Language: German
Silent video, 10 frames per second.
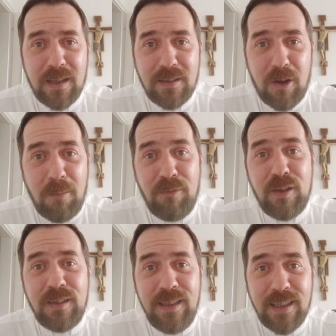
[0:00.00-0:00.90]
das
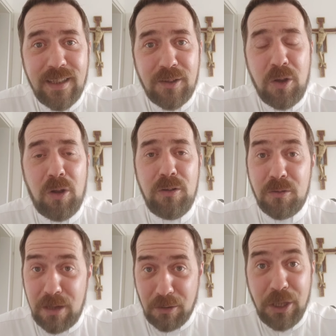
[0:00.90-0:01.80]
Opfertier, das Holz
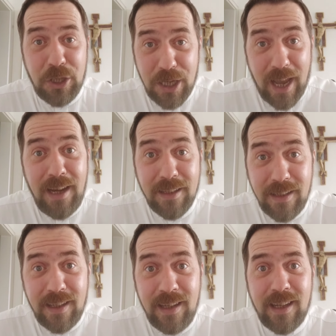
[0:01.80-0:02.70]
und auch die Steine,
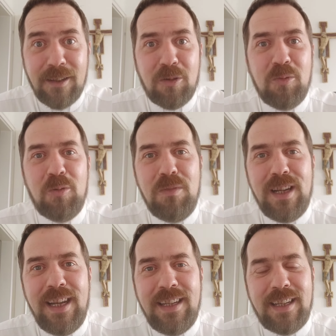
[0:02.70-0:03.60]
die Elia drumherum
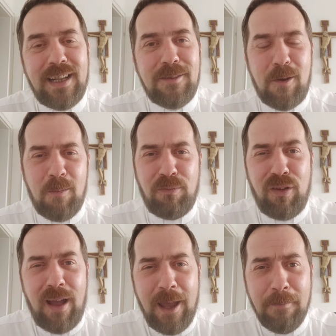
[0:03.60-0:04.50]
gelegt hat, als
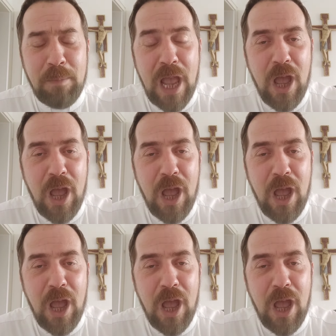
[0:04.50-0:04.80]
Opfer an.